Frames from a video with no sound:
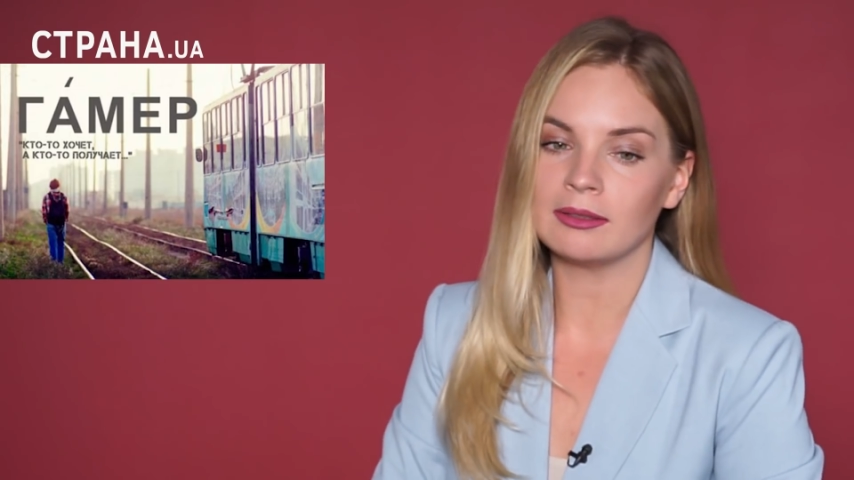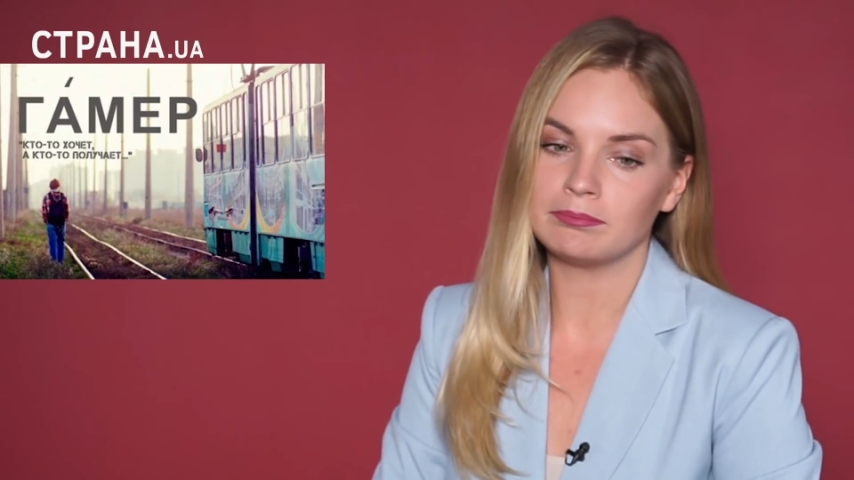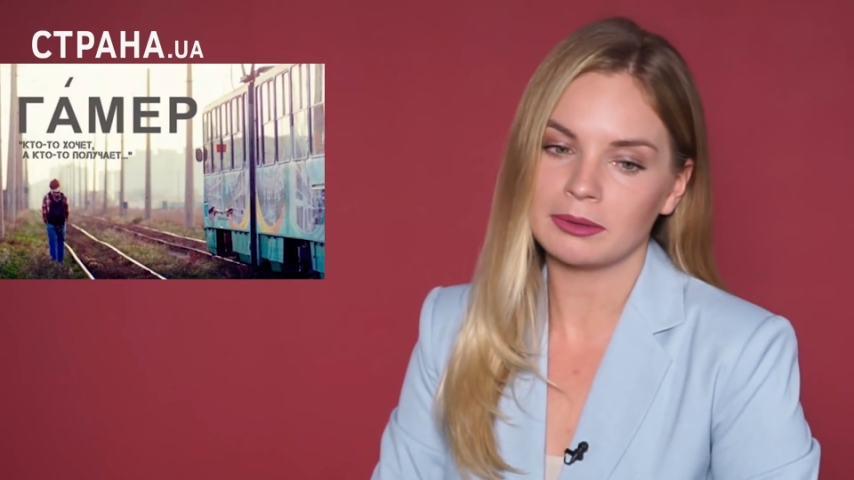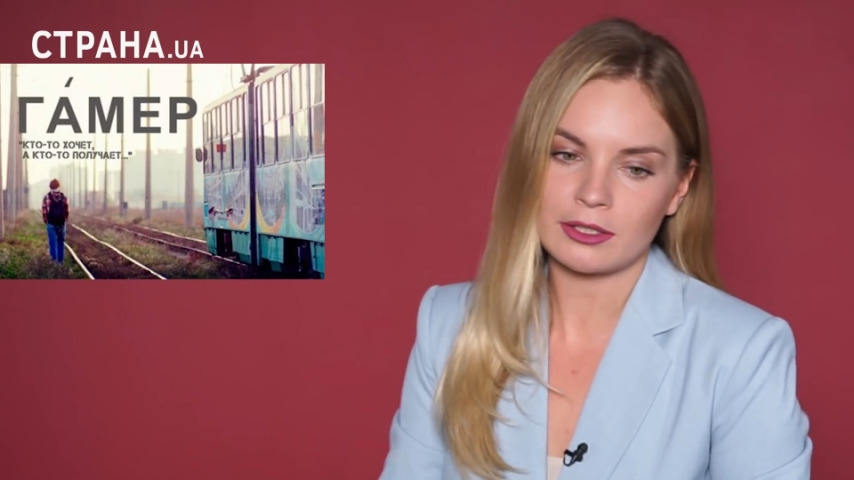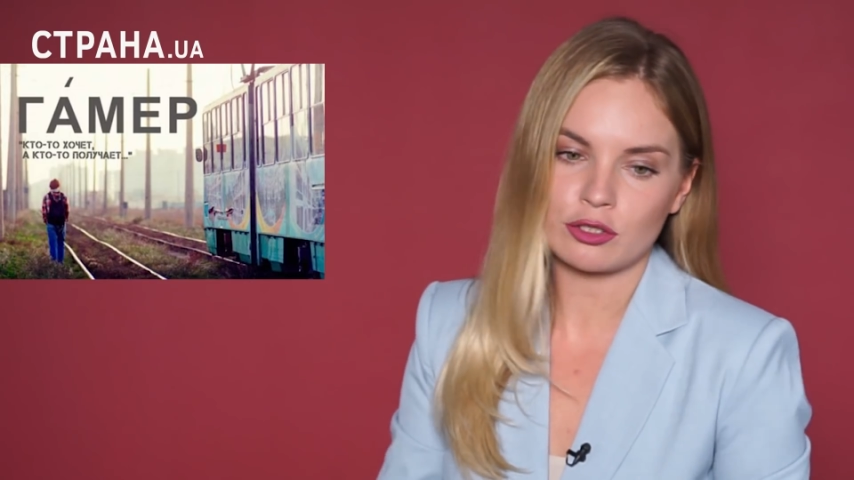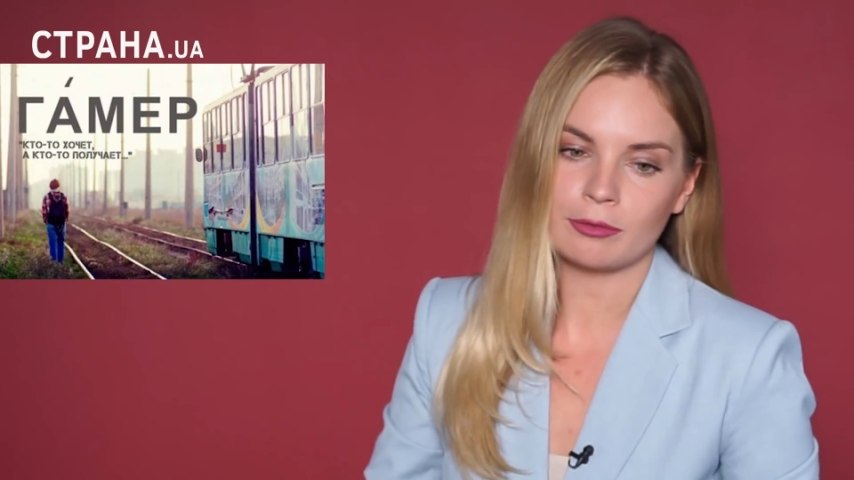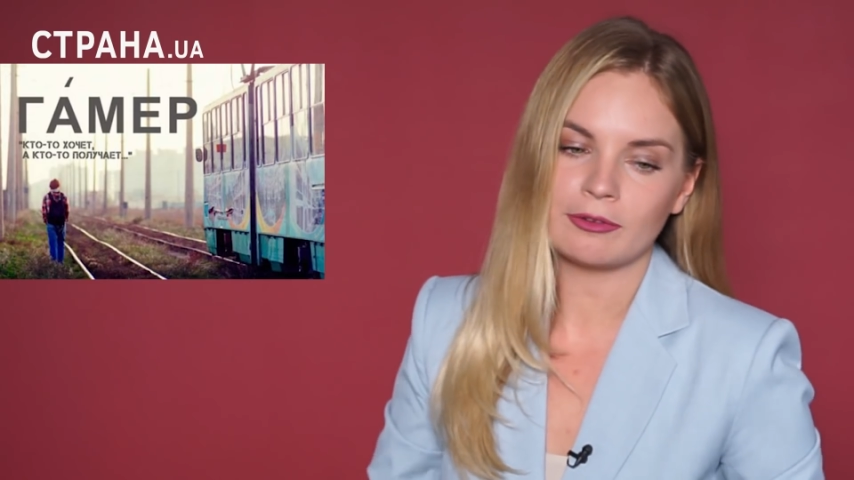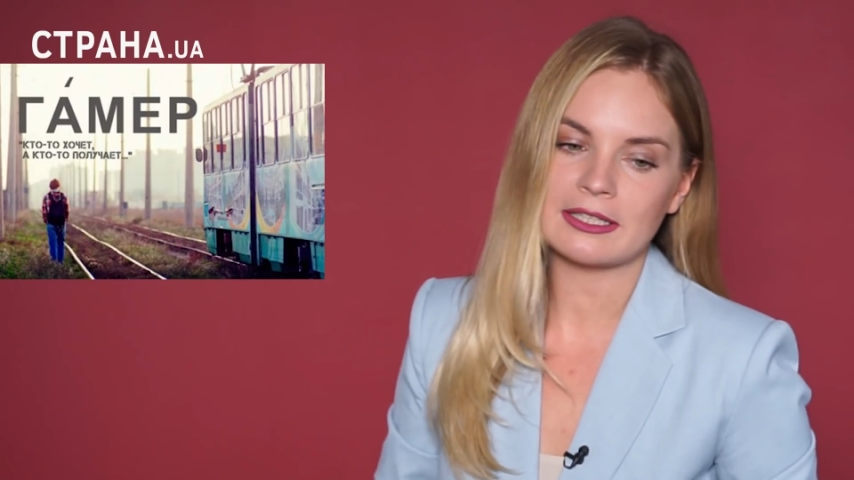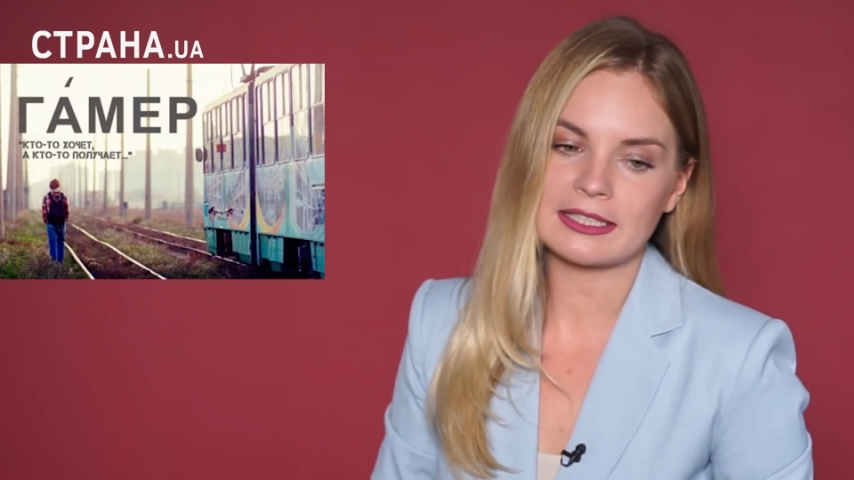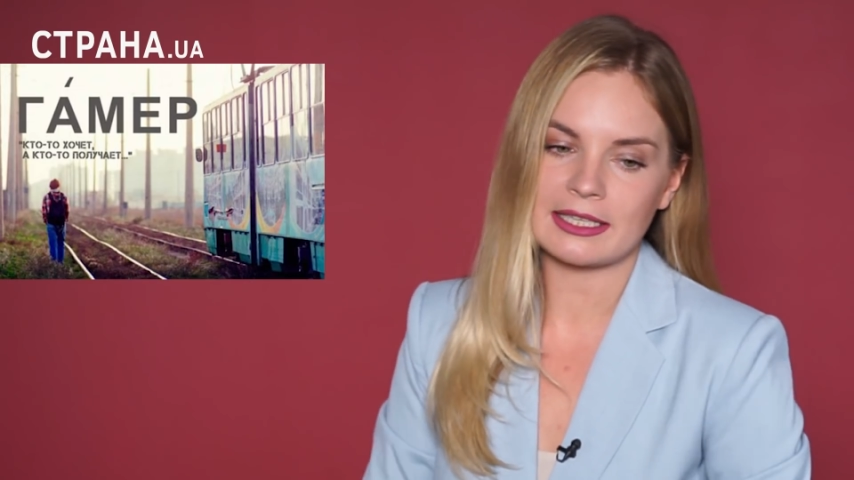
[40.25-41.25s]
э,
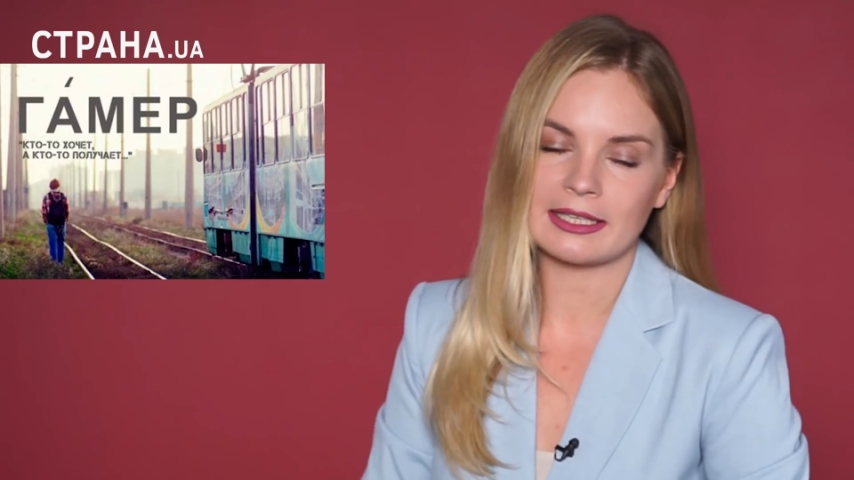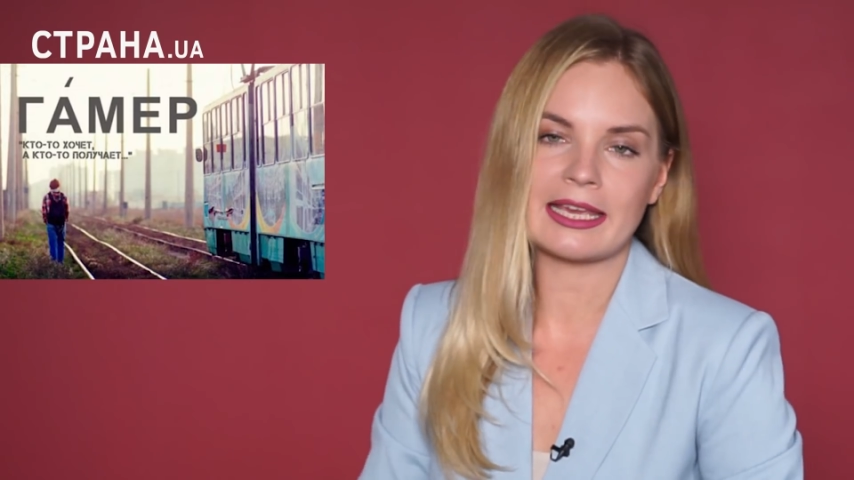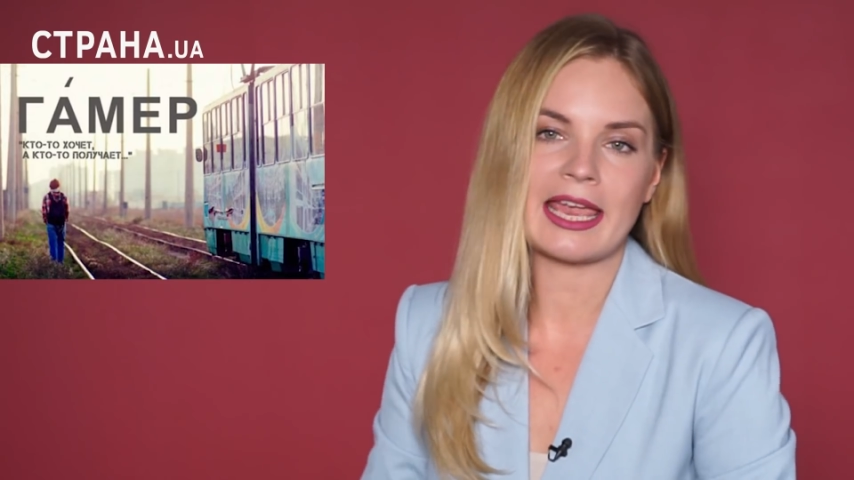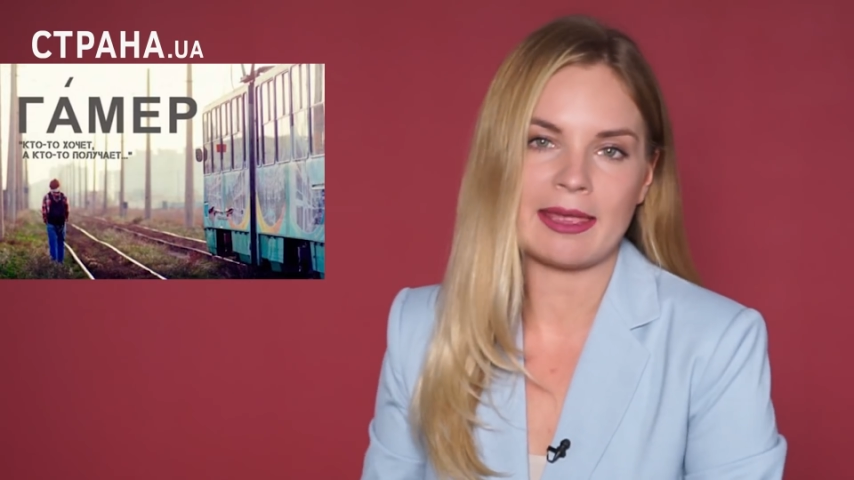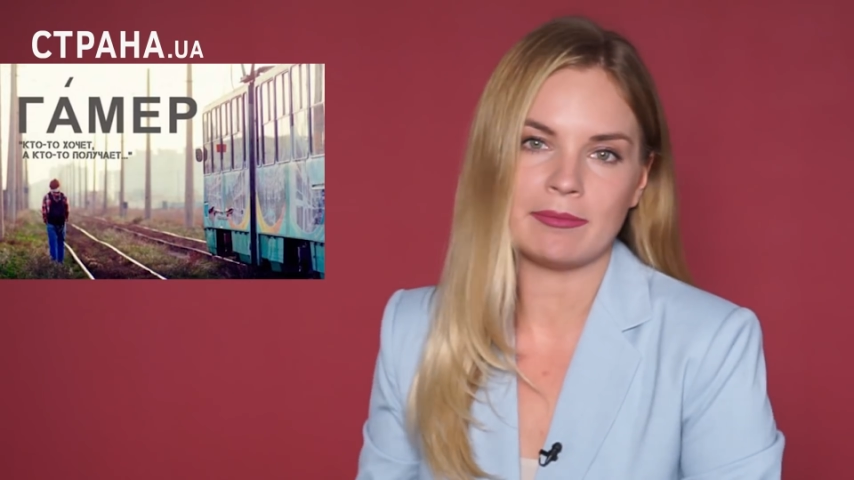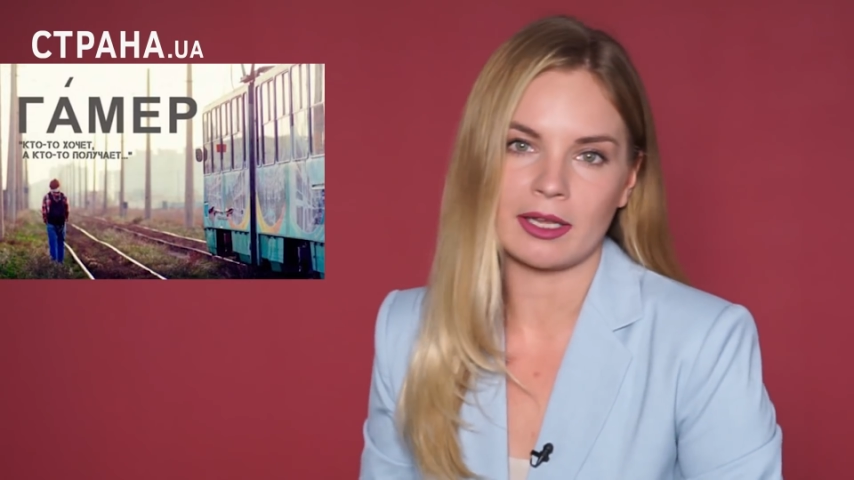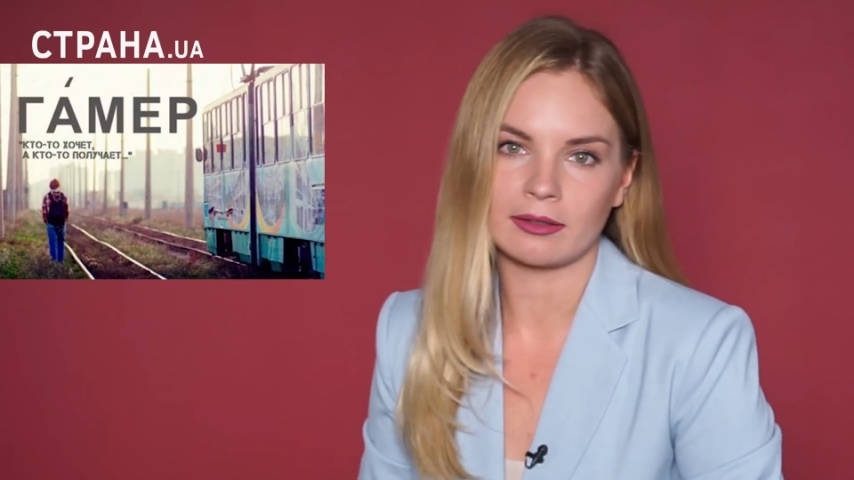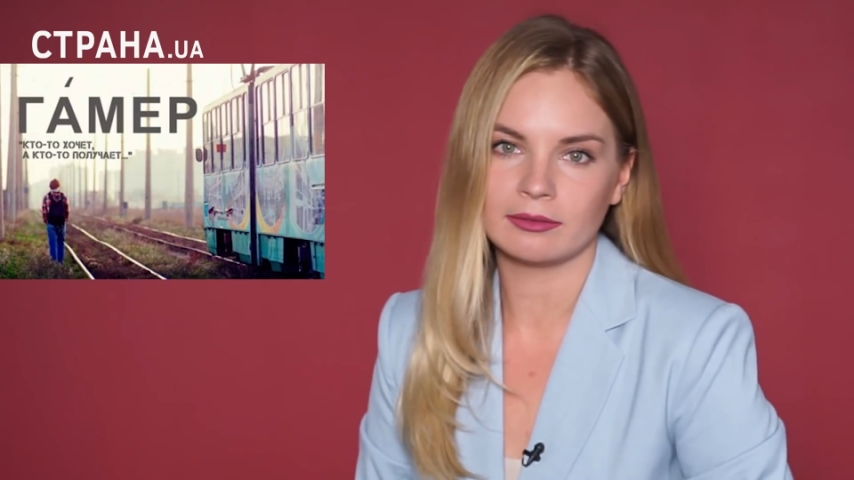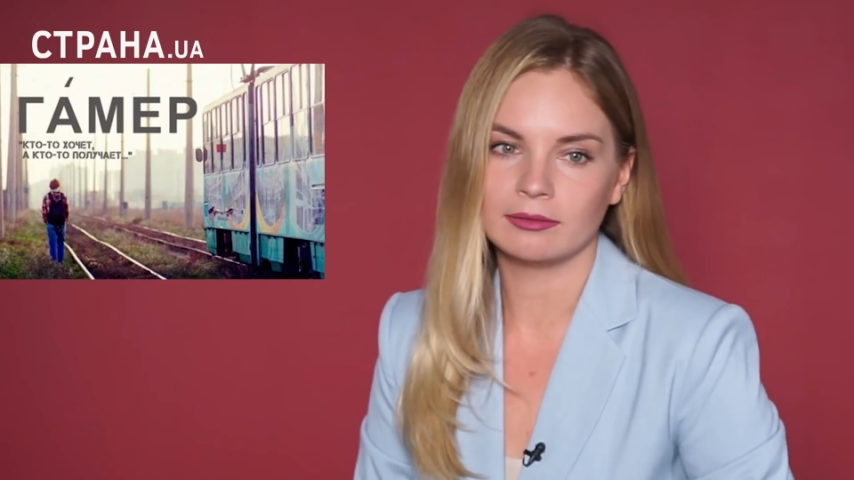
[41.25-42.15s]
подразумевался геймер,